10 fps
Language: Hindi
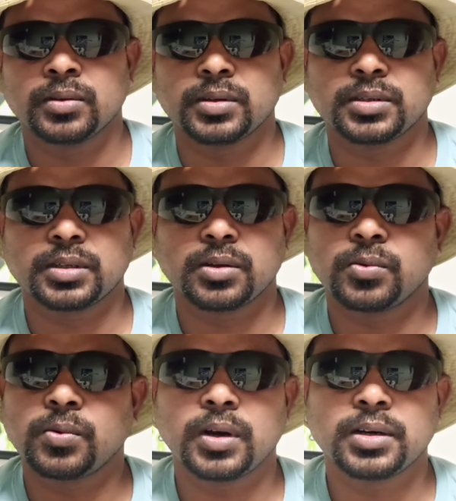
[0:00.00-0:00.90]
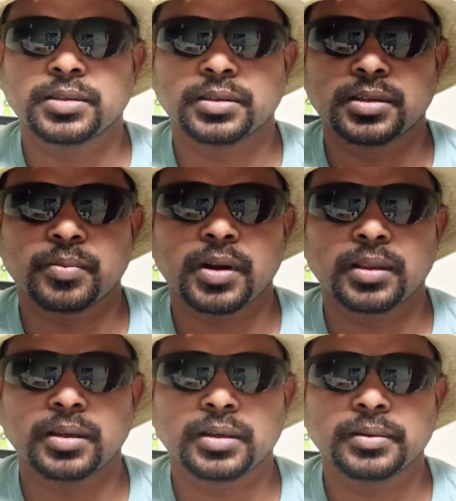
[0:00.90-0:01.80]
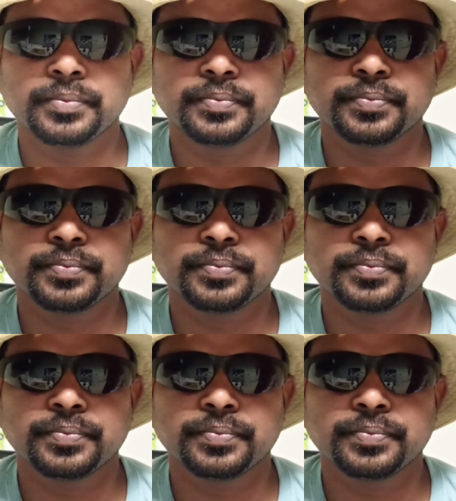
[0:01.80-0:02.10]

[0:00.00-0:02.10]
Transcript: जैसे कि गूगल एडसेस हमारा देखें